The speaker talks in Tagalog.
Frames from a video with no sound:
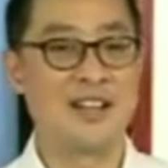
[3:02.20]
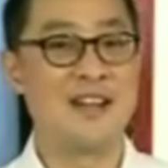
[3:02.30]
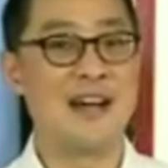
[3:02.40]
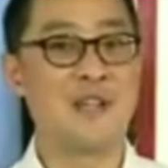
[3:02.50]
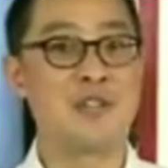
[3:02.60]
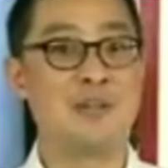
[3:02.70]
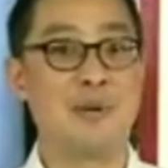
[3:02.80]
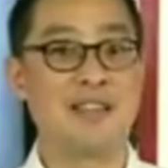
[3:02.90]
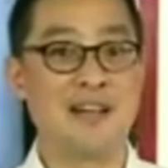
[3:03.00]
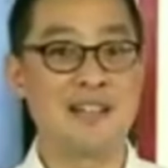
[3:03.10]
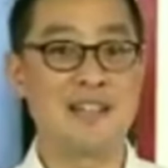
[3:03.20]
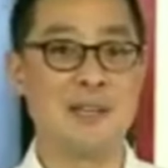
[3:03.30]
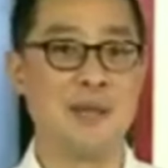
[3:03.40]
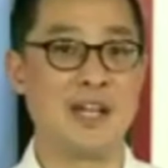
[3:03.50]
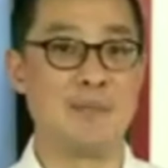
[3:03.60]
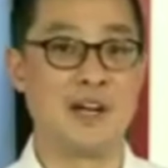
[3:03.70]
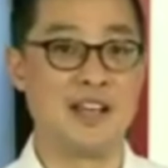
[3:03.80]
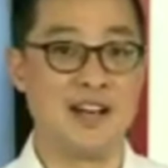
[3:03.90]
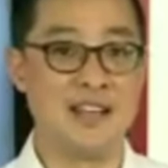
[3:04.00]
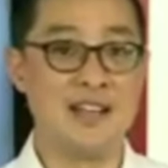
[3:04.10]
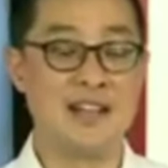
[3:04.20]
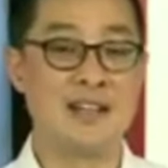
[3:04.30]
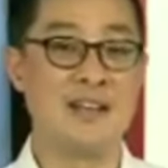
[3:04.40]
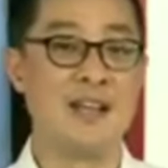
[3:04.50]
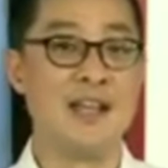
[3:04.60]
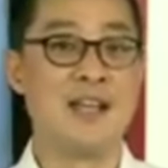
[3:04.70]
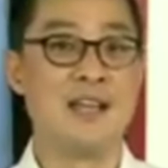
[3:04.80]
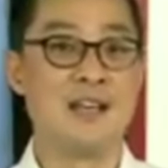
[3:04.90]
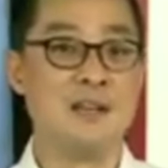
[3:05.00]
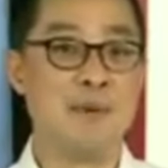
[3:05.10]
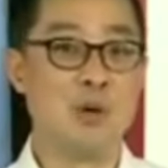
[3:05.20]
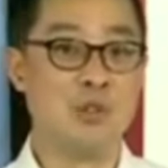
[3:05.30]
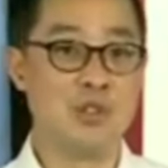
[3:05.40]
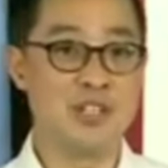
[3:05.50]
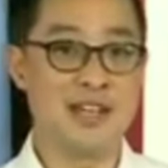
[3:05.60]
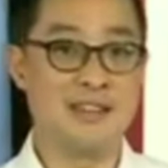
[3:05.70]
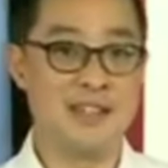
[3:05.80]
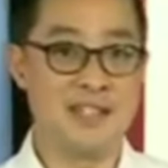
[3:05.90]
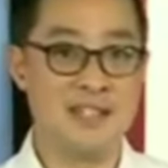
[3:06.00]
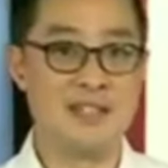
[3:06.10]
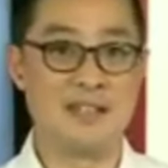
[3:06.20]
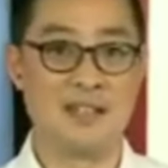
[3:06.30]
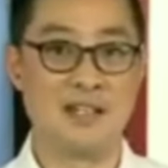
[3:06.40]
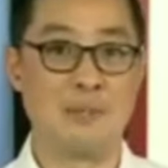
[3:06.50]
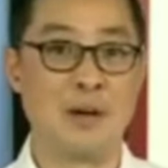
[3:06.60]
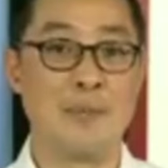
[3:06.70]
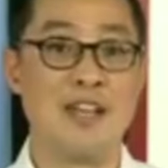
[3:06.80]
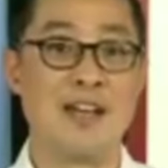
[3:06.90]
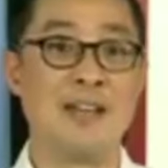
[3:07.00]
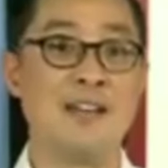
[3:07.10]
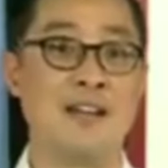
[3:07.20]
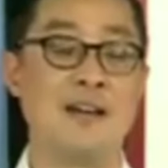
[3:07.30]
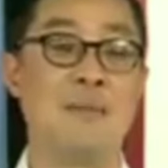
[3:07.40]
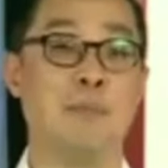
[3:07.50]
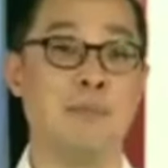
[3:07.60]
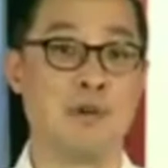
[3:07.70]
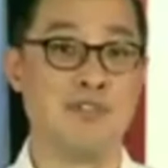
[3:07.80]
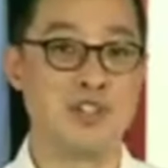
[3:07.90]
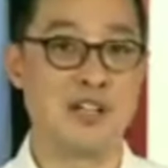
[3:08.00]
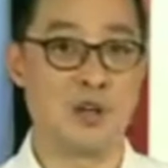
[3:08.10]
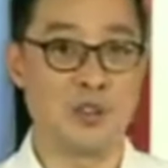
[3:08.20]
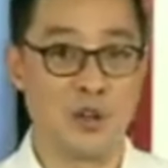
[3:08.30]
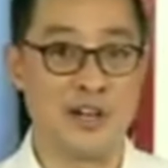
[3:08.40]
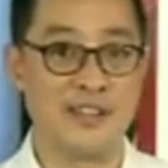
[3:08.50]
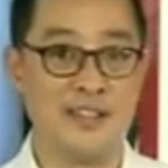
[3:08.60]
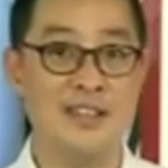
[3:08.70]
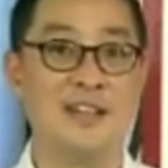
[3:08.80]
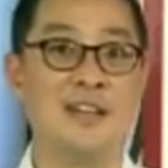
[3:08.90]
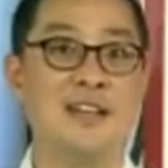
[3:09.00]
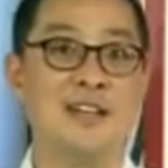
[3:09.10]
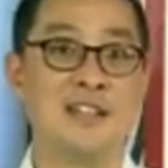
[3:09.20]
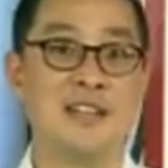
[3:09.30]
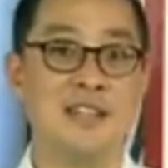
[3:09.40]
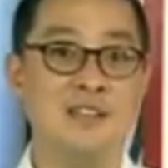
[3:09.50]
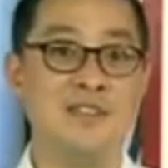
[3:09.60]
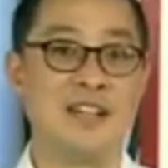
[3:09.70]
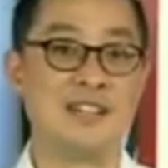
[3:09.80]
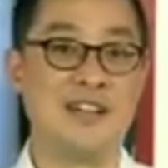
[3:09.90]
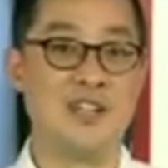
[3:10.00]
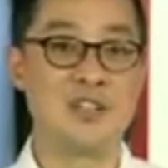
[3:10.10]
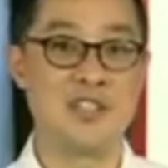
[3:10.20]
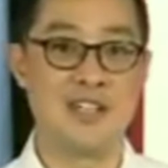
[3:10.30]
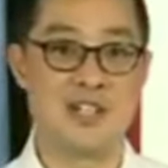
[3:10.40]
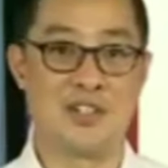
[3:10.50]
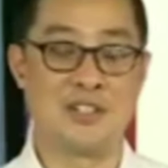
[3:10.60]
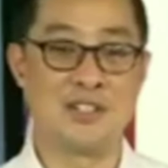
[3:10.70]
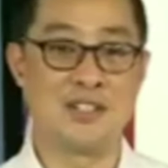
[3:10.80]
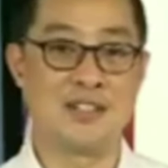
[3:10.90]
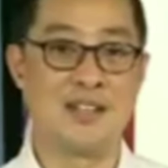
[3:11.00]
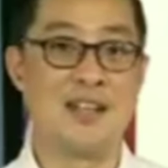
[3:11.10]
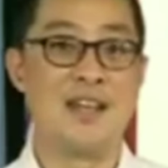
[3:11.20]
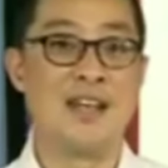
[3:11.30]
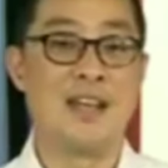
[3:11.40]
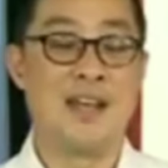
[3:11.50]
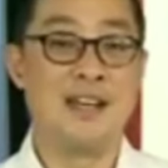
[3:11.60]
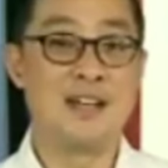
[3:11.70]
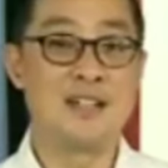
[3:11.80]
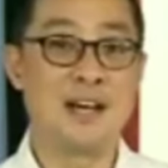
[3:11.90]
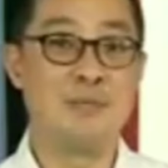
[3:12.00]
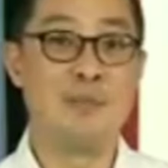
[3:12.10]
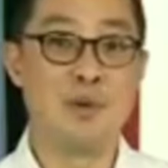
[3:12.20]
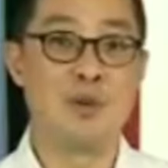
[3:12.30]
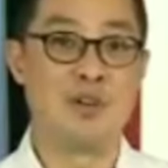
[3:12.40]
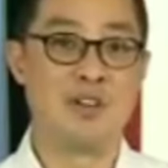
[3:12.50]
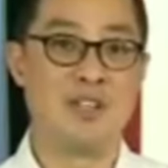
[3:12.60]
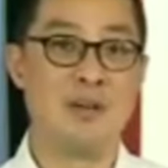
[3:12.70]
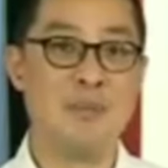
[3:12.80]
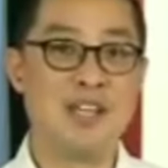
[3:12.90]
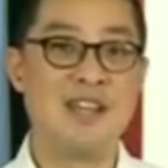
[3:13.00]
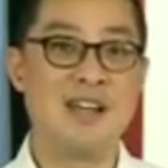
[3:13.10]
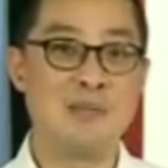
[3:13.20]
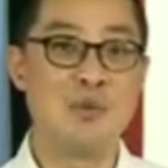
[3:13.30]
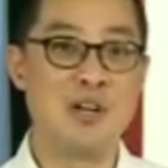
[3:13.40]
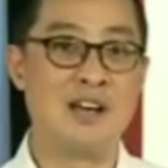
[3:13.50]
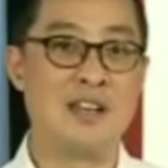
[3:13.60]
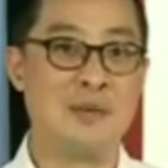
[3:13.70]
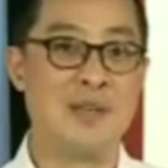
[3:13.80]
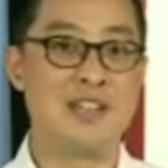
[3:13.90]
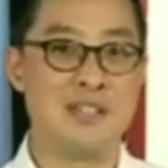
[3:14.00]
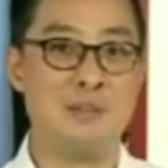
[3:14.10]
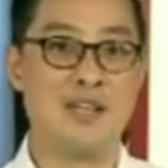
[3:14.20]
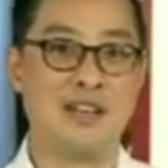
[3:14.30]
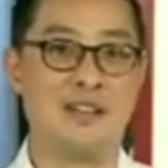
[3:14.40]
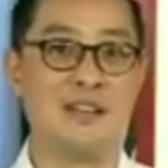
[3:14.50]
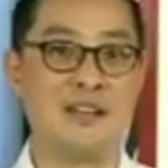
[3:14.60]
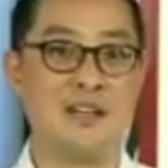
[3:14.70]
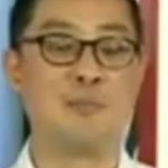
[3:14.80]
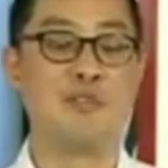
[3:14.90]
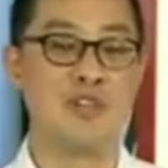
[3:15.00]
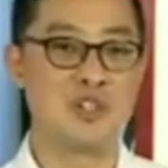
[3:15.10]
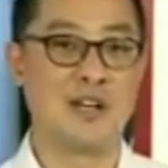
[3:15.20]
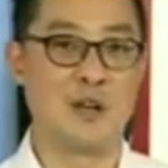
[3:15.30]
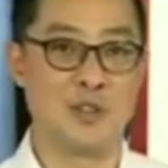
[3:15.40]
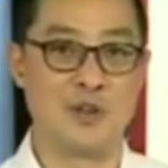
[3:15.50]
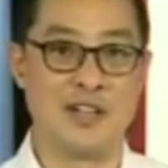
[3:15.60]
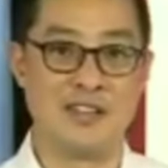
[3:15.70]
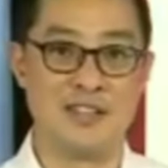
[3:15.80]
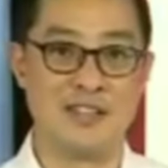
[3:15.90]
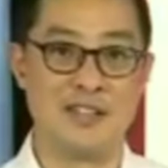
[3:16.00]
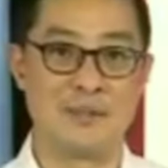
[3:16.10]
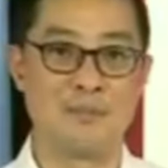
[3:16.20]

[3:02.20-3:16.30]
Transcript: na ayon sa batas ay may kapangyarihan na mag-utos sa NTC na magbigay ng provisional authority sa TV at radio stations ay nagsabi po na bigyan na muna ang ABS-CBN ng provisional authority.